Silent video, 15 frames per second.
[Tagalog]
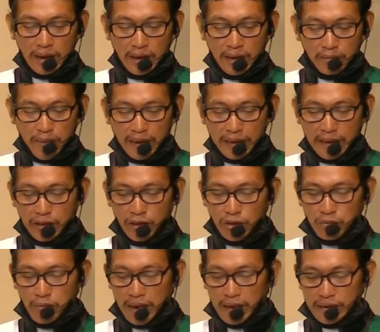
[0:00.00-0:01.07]

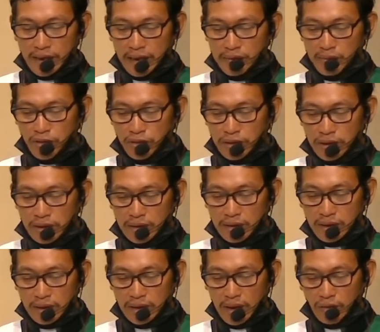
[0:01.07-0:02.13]
paghigugma sa imong
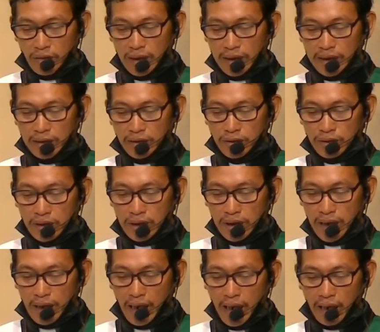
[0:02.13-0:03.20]
kaugalingon.
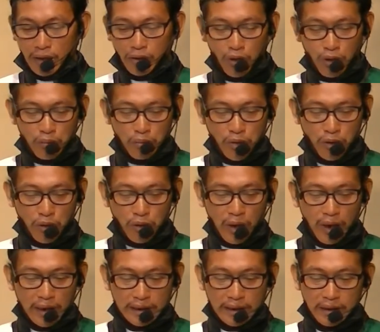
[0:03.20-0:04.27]
Ako moo
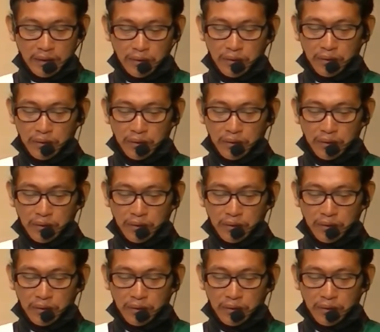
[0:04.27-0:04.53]
ang Ginoo.